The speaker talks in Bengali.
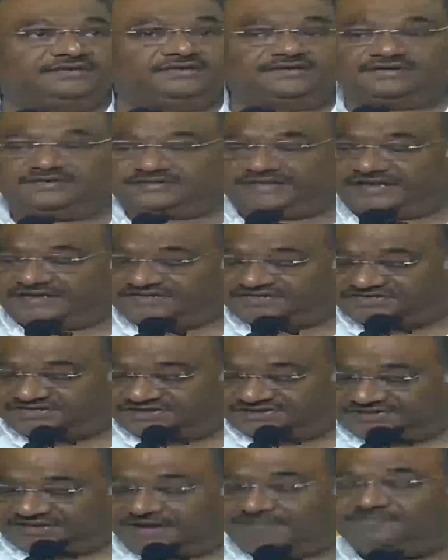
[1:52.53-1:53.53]
তাই
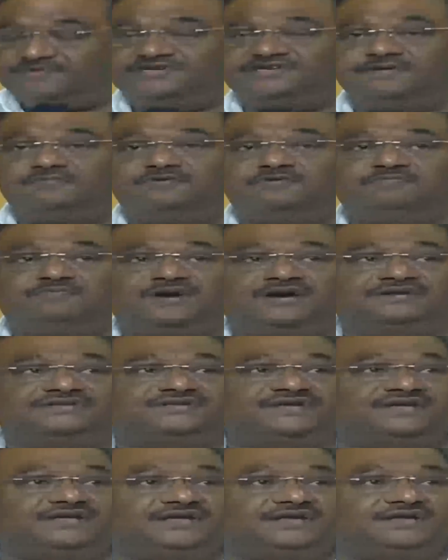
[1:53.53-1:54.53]
জেতা বিজেপি
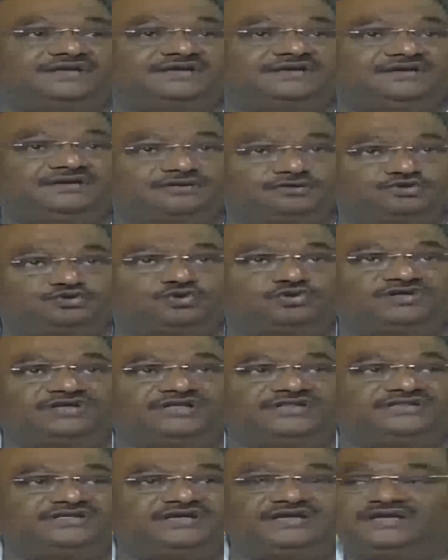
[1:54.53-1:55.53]
প্রার্থীকে
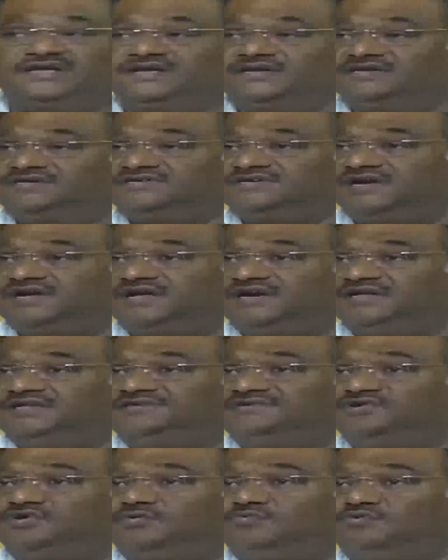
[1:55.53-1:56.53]
সরিয়ে দিয়ে সেখানে
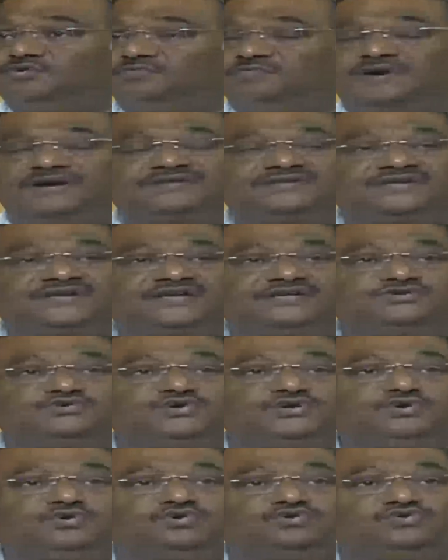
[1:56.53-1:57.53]
তৃণমূল প্রার্থীকে
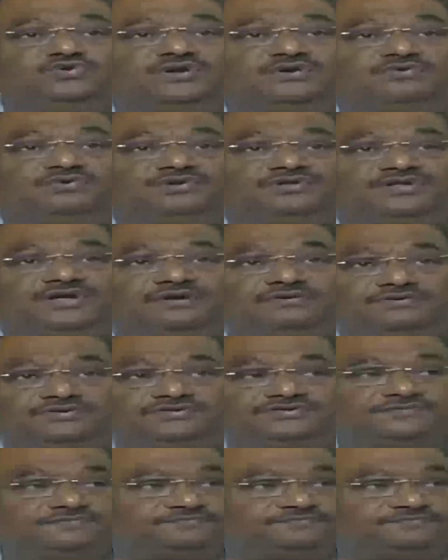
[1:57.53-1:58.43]
জয়ী ঘোষণা করে দেওয়া হচ্ছে